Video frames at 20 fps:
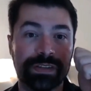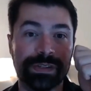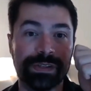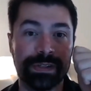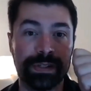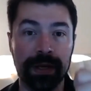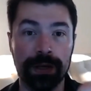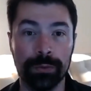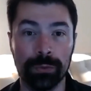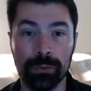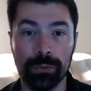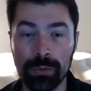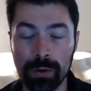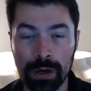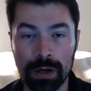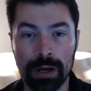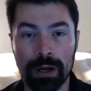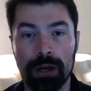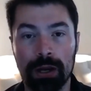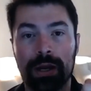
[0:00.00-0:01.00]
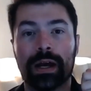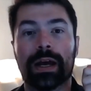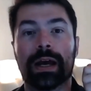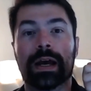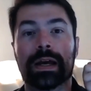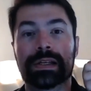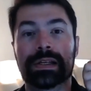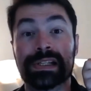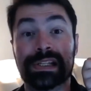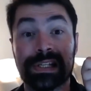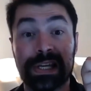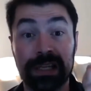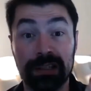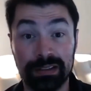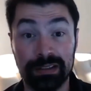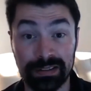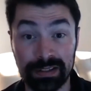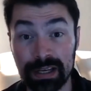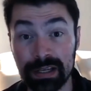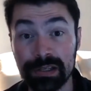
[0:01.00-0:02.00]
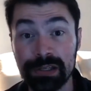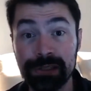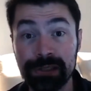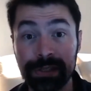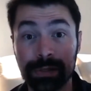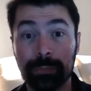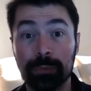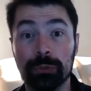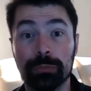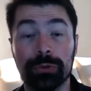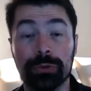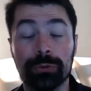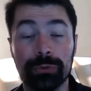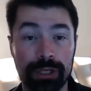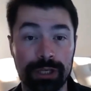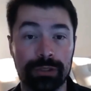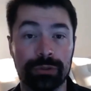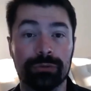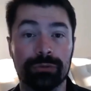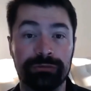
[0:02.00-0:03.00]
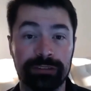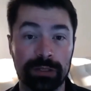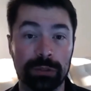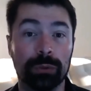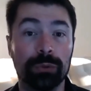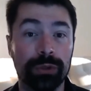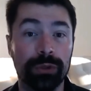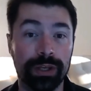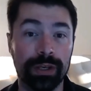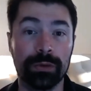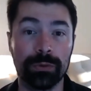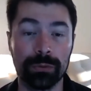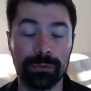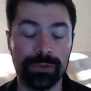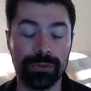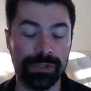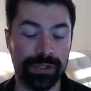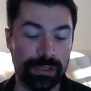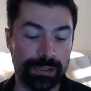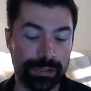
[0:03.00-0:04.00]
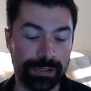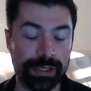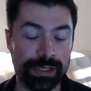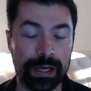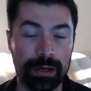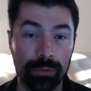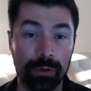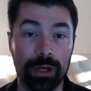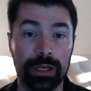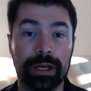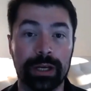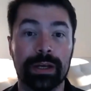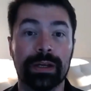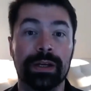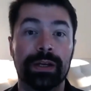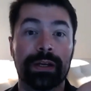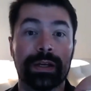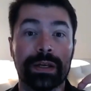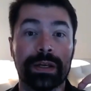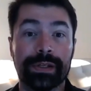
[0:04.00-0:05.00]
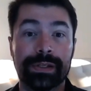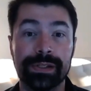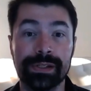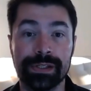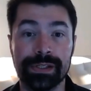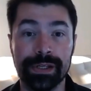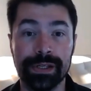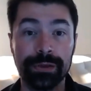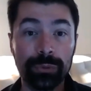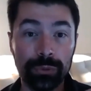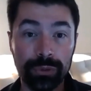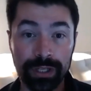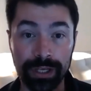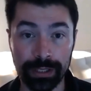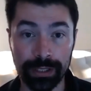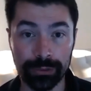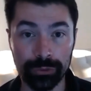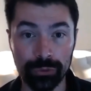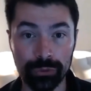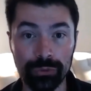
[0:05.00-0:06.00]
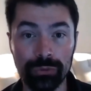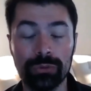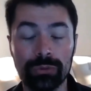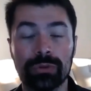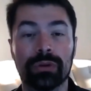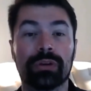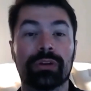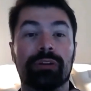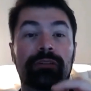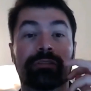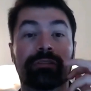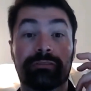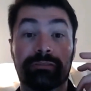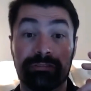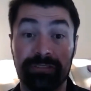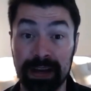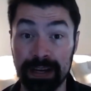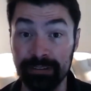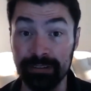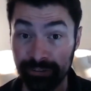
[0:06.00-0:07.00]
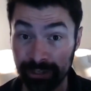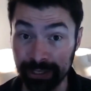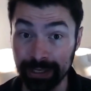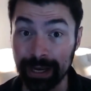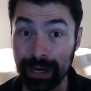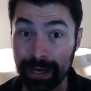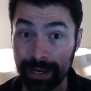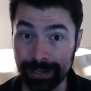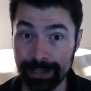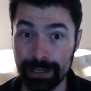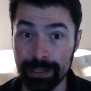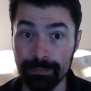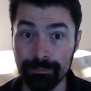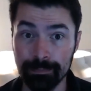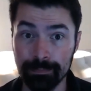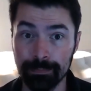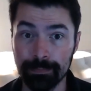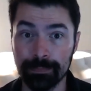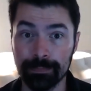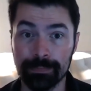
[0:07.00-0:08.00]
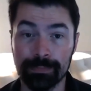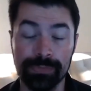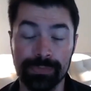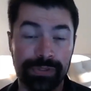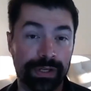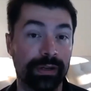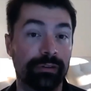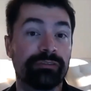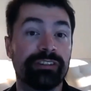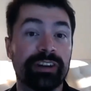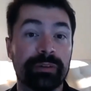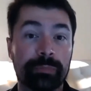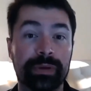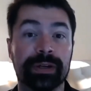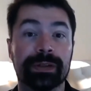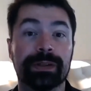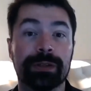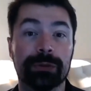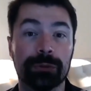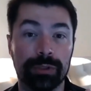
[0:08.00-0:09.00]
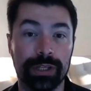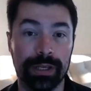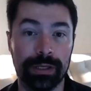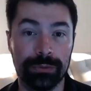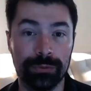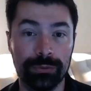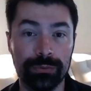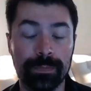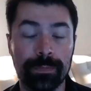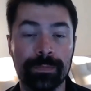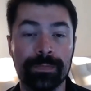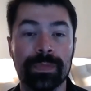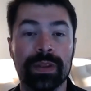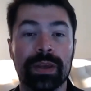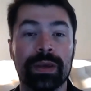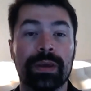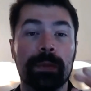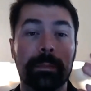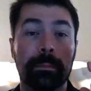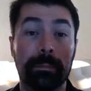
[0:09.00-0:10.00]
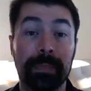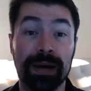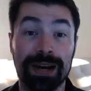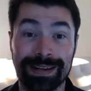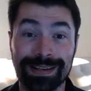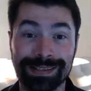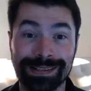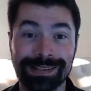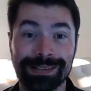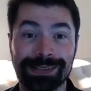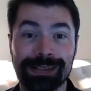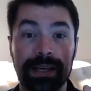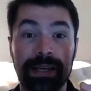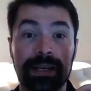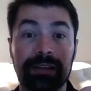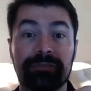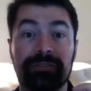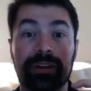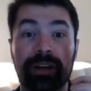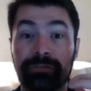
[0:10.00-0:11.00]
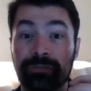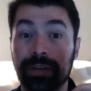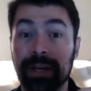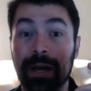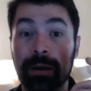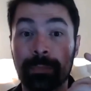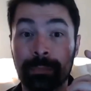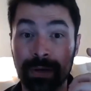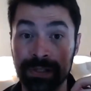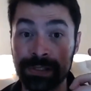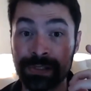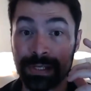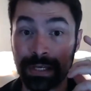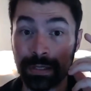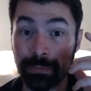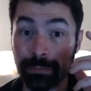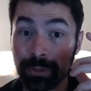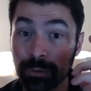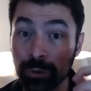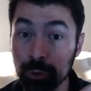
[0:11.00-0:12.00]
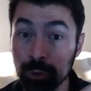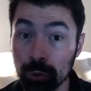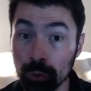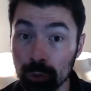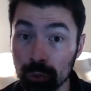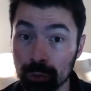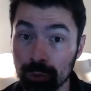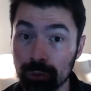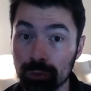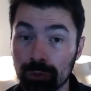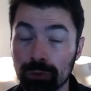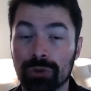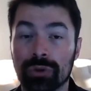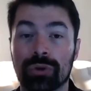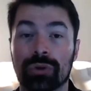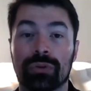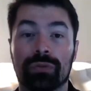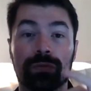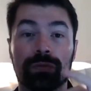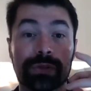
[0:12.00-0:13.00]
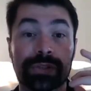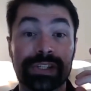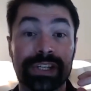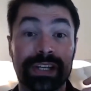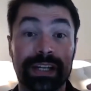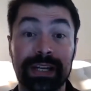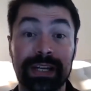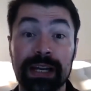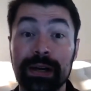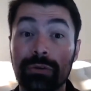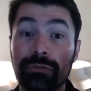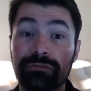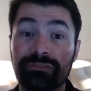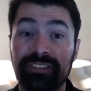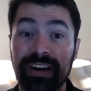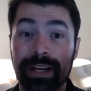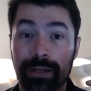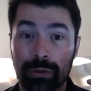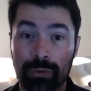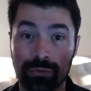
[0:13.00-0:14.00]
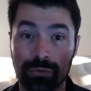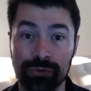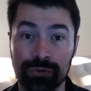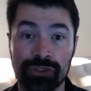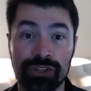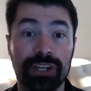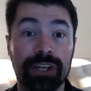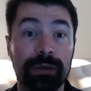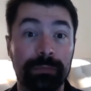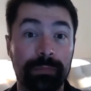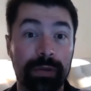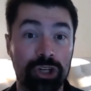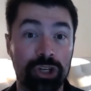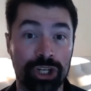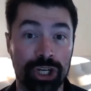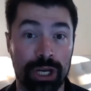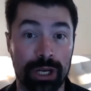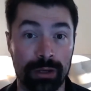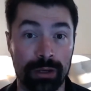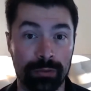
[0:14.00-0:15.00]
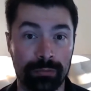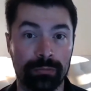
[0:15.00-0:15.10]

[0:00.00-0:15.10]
deu a sentença para o meu dedo. Falou o que ia acontecer. Eles disseram: olha, seu dedo vai ficar aí, você não vai perder o dedo, mas ele vai ficar para sempre duro. Você não vai conseguir mexer.